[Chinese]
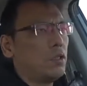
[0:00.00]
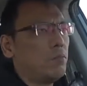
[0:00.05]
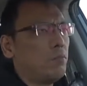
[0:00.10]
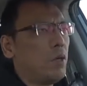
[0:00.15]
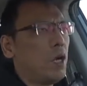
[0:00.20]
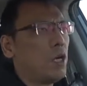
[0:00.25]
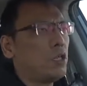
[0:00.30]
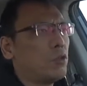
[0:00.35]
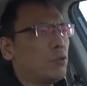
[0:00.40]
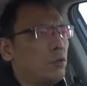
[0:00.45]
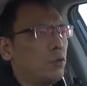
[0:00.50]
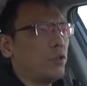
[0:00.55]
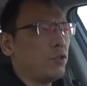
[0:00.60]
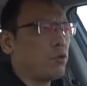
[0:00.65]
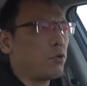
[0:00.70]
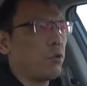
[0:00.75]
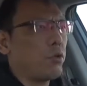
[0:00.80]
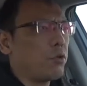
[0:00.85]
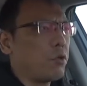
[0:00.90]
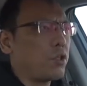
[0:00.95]
八十公里
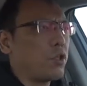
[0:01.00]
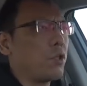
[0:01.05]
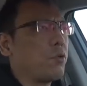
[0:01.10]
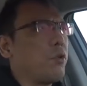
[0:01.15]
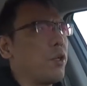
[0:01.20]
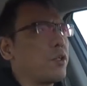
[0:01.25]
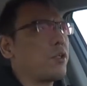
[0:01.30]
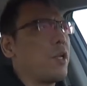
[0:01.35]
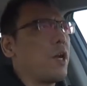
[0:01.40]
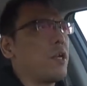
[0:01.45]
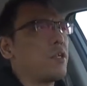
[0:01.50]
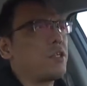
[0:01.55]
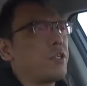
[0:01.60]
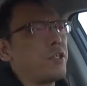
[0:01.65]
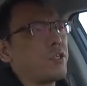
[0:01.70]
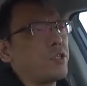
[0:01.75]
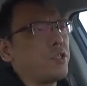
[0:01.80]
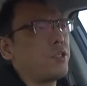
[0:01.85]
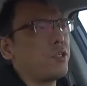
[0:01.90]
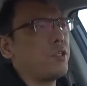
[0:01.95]
左右的情况下，这
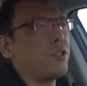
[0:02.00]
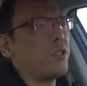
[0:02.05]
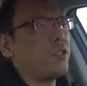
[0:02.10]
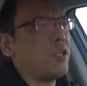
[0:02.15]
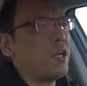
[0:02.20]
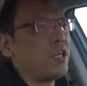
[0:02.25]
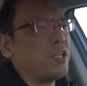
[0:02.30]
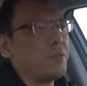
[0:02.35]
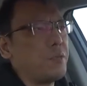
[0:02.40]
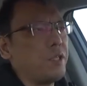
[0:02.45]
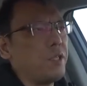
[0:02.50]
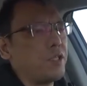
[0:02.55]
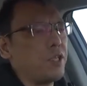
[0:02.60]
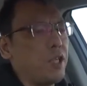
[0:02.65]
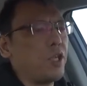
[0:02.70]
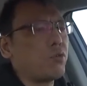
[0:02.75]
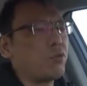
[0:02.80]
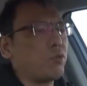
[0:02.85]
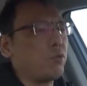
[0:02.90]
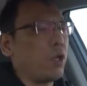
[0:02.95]
个车型的 ESP
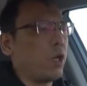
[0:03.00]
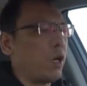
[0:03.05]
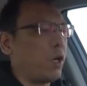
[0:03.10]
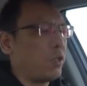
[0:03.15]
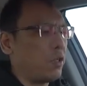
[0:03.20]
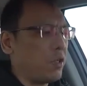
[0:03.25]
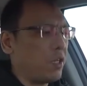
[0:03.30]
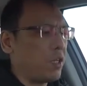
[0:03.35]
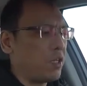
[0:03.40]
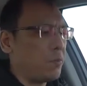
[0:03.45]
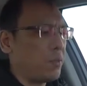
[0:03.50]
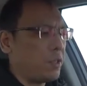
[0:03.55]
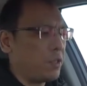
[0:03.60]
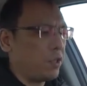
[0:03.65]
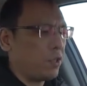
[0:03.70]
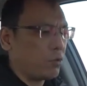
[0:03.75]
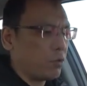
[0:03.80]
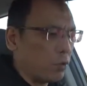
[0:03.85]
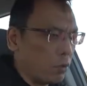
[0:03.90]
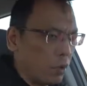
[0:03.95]
介入了，ESP 介
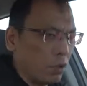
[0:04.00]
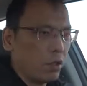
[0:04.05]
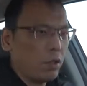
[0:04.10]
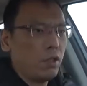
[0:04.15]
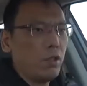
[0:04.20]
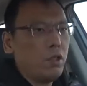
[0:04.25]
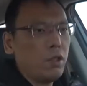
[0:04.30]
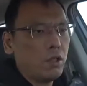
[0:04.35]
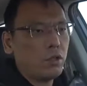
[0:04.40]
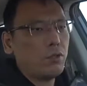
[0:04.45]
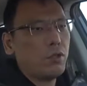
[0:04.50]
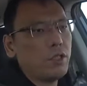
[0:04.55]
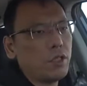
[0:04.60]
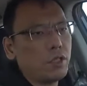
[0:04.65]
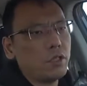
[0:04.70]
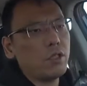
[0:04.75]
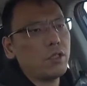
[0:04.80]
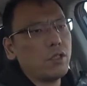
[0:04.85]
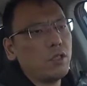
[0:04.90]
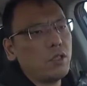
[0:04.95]
入了，所以这个
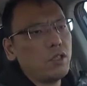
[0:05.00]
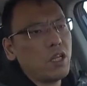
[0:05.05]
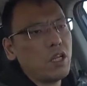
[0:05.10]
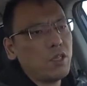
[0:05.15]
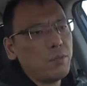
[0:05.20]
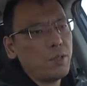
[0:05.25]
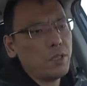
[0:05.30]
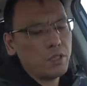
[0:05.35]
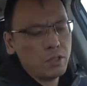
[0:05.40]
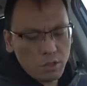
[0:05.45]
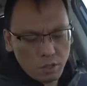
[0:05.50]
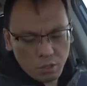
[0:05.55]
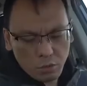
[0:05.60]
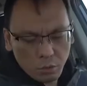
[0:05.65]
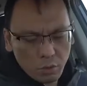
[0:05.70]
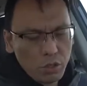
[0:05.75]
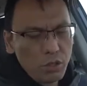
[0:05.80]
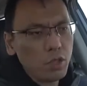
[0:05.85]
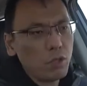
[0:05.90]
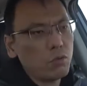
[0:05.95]
车型的 ESP 是自己
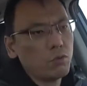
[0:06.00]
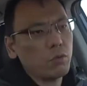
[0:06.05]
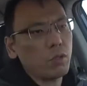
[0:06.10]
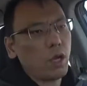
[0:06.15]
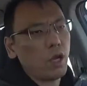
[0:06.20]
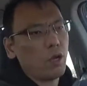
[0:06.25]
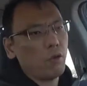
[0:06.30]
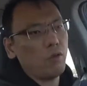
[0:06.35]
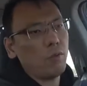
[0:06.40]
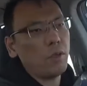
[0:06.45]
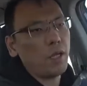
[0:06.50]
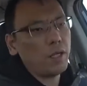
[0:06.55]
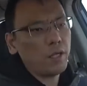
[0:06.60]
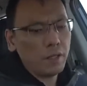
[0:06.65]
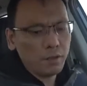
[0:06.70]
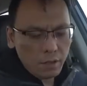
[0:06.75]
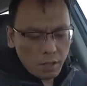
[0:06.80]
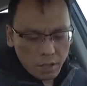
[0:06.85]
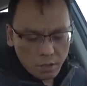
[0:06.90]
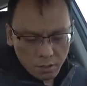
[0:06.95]
会介入的啊。我们来
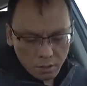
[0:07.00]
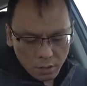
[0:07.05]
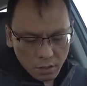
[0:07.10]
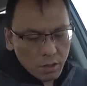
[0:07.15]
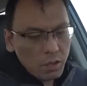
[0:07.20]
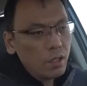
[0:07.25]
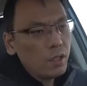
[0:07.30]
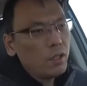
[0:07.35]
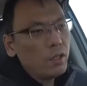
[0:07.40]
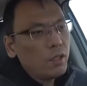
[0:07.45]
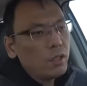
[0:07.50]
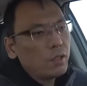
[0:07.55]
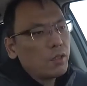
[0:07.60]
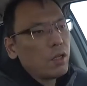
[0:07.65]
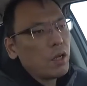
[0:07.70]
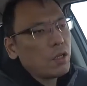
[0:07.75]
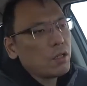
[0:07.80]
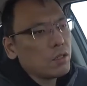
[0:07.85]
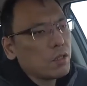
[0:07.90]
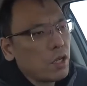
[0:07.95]
看第二次，第
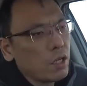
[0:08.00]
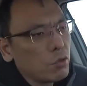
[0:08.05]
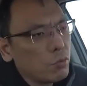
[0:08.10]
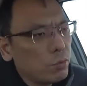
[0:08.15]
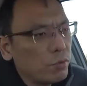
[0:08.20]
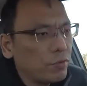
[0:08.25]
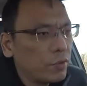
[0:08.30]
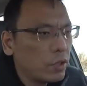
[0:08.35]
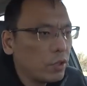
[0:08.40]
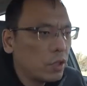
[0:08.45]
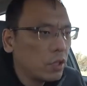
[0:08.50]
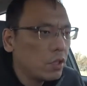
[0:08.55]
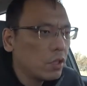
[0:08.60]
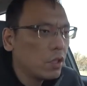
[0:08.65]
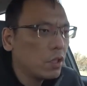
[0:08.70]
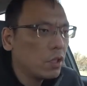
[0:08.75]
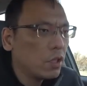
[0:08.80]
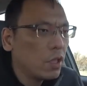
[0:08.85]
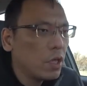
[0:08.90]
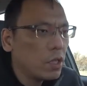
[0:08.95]
二次加速部分的成绩
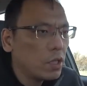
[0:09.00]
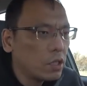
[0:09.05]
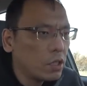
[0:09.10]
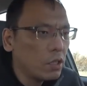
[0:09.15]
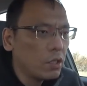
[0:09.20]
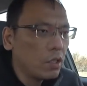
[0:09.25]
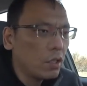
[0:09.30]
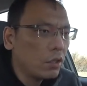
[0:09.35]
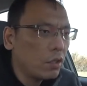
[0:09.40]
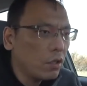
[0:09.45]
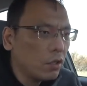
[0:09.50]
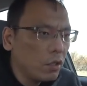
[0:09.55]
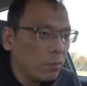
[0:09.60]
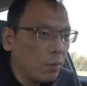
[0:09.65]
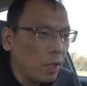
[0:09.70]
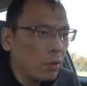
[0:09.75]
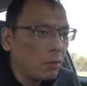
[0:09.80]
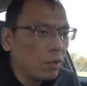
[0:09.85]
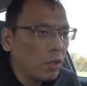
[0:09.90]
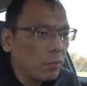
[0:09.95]
仍然是零到一
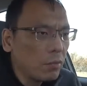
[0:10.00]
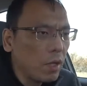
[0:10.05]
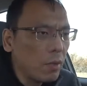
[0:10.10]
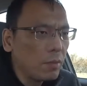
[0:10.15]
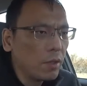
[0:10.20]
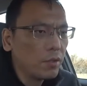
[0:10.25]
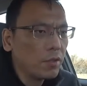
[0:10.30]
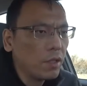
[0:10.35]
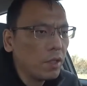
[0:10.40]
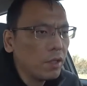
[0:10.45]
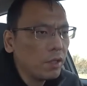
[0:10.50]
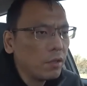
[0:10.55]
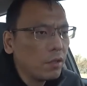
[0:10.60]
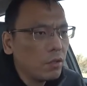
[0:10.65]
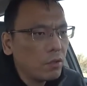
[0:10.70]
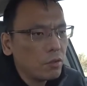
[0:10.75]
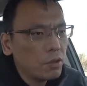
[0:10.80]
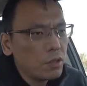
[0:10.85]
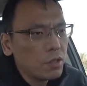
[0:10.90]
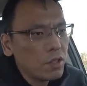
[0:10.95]
百公里八秒三，零到
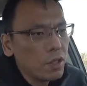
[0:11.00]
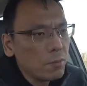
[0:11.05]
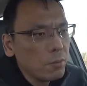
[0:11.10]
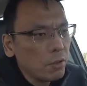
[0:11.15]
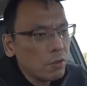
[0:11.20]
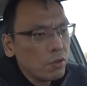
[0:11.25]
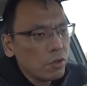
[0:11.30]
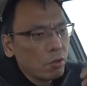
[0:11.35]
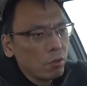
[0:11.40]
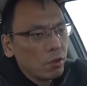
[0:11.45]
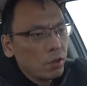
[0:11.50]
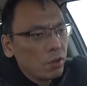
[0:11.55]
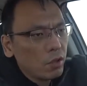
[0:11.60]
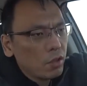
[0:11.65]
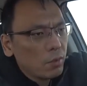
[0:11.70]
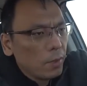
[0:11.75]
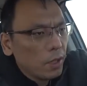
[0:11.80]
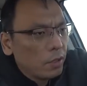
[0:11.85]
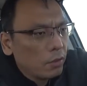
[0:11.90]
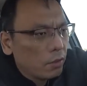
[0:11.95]
六十三秒九，零到
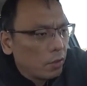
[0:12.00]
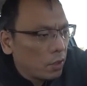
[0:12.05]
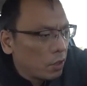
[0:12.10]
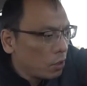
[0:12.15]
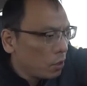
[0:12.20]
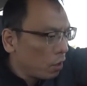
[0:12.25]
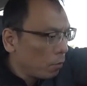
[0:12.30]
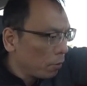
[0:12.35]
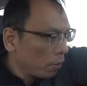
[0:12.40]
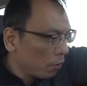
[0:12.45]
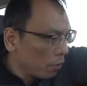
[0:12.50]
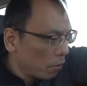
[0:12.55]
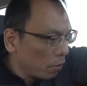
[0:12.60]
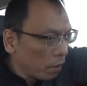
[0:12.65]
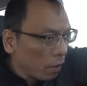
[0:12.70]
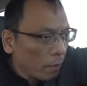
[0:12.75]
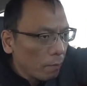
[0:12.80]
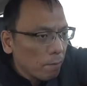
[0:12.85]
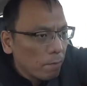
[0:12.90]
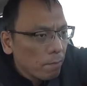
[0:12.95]
一百到零十二秒四啊。